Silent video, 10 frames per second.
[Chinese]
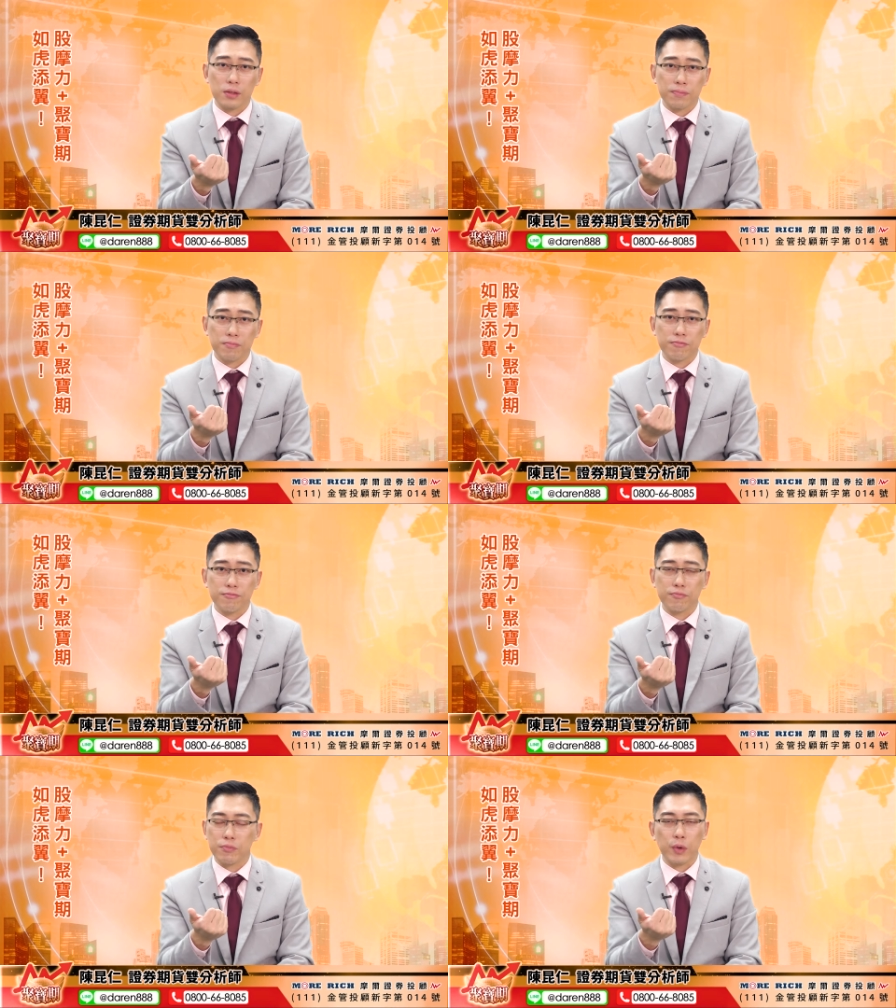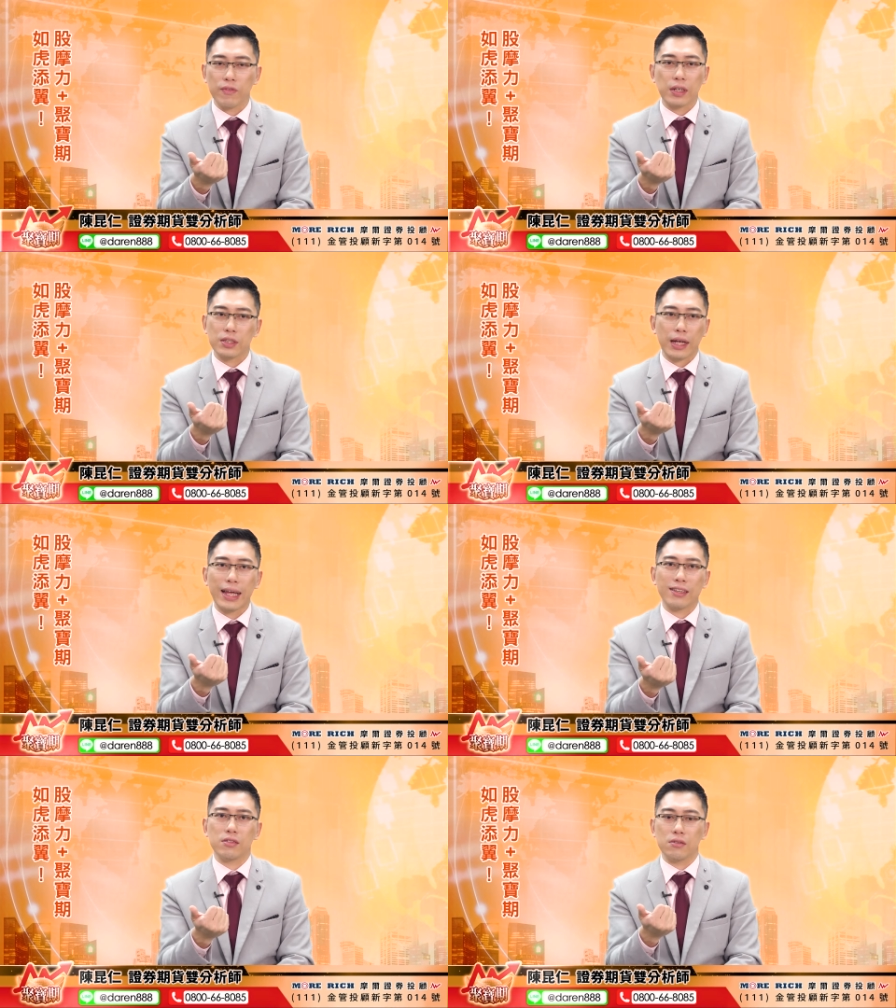台积电没办法，这太
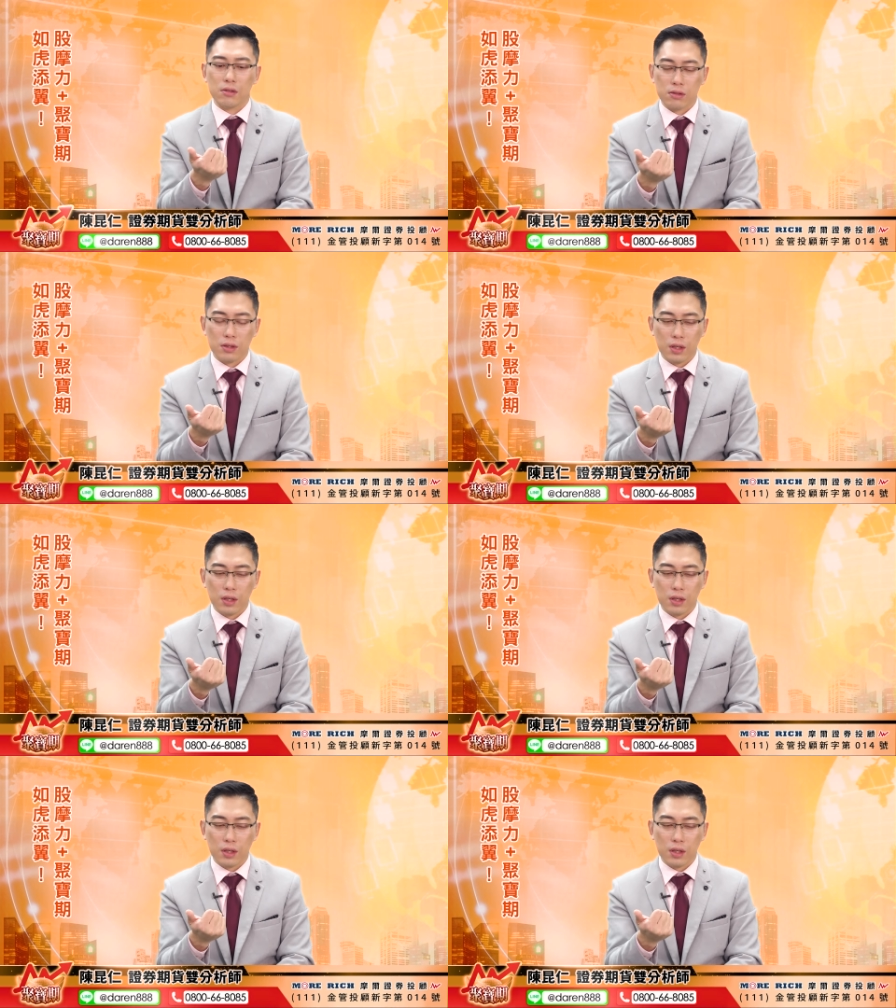大只了。